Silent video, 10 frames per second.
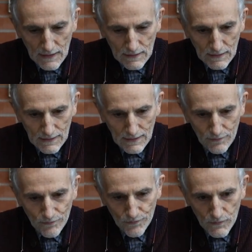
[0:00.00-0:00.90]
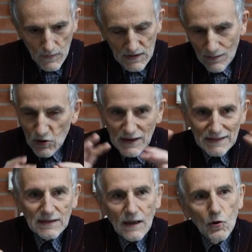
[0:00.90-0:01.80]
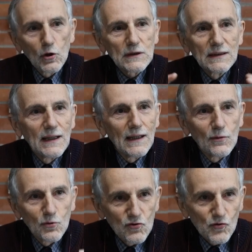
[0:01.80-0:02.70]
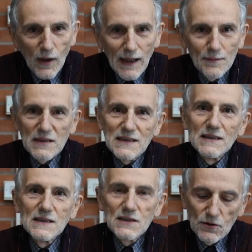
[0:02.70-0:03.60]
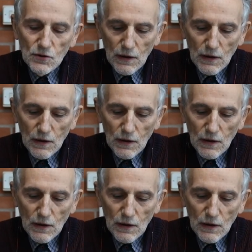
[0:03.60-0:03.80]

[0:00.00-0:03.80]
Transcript: Eh, siamo stati travolti da uno tsunami, si dice, no?